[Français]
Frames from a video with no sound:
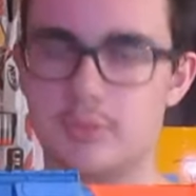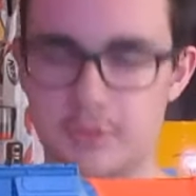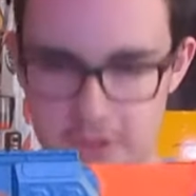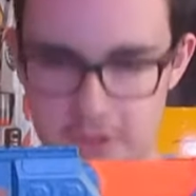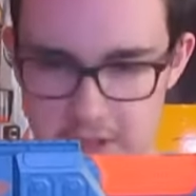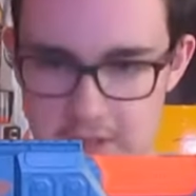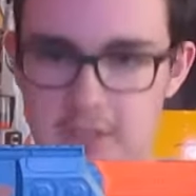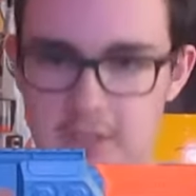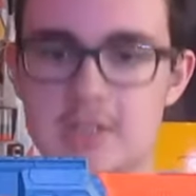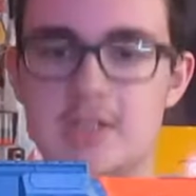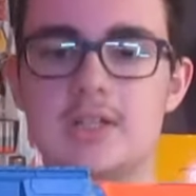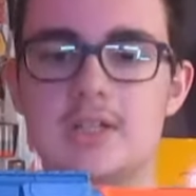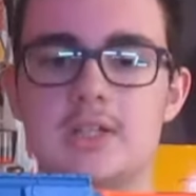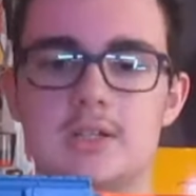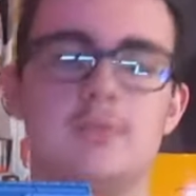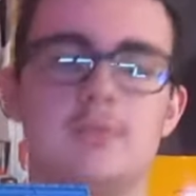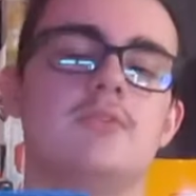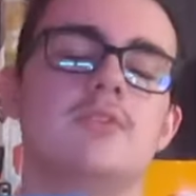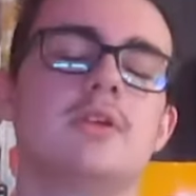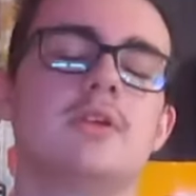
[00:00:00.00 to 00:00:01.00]
ok
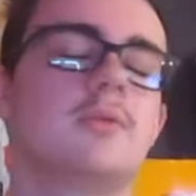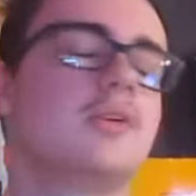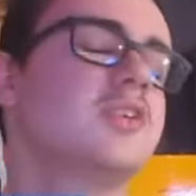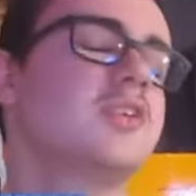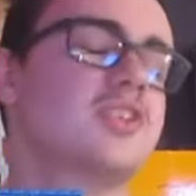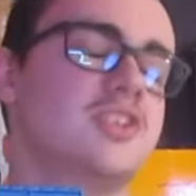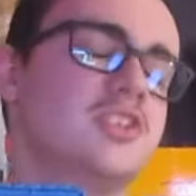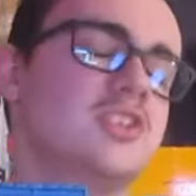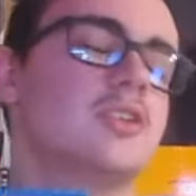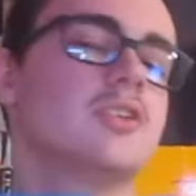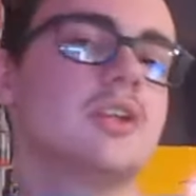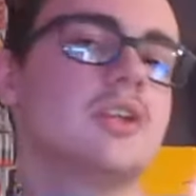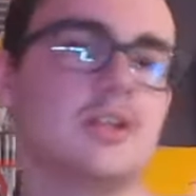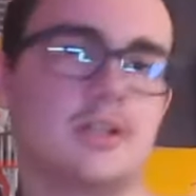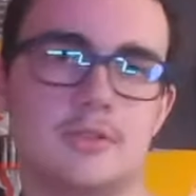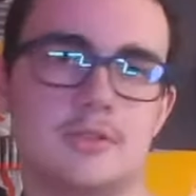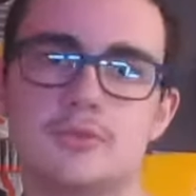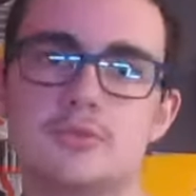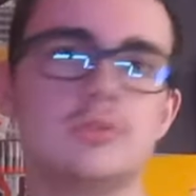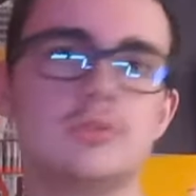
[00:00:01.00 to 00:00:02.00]
Évidemment qu'il y en
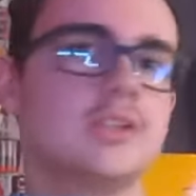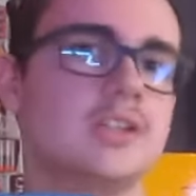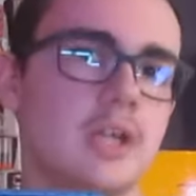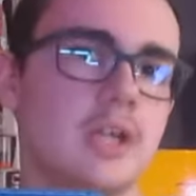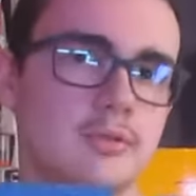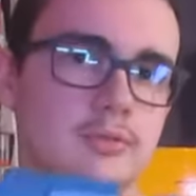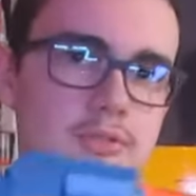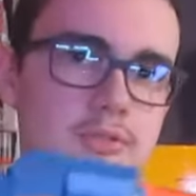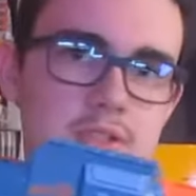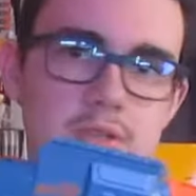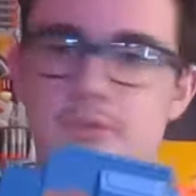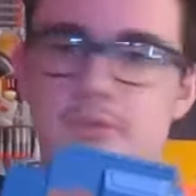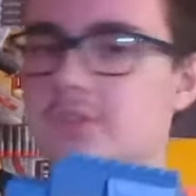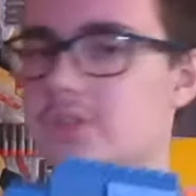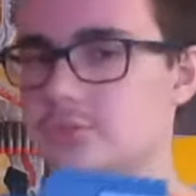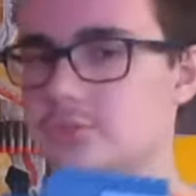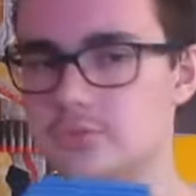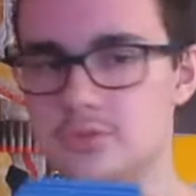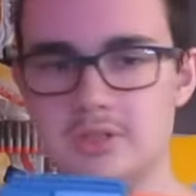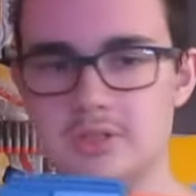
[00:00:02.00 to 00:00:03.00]
a, tous les nerfs font des
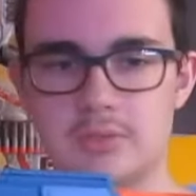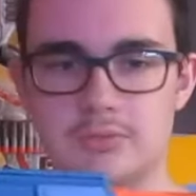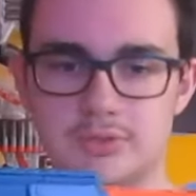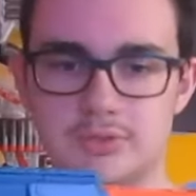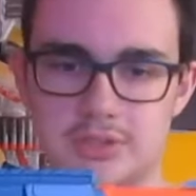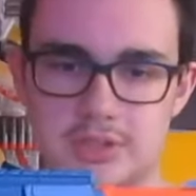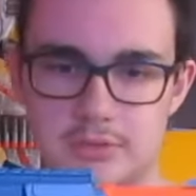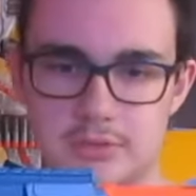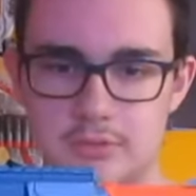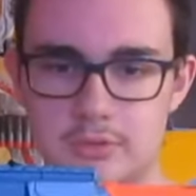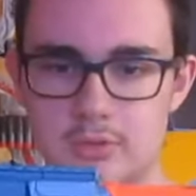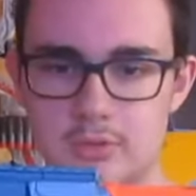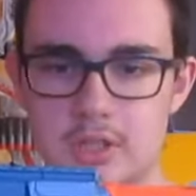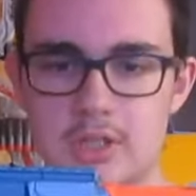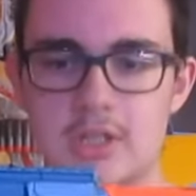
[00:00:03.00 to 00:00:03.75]
avantages, tous les nerfs ont des défauts.